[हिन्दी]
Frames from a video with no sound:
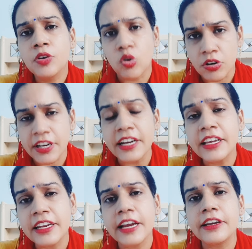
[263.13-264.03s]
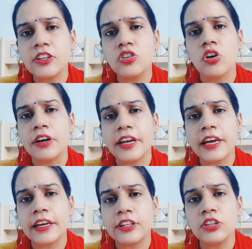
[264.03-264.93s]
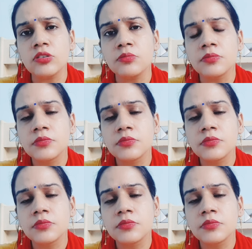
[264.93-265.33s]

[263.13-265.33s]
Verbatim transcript: कॉन्टेंट क्रिएट करने गए थे तुम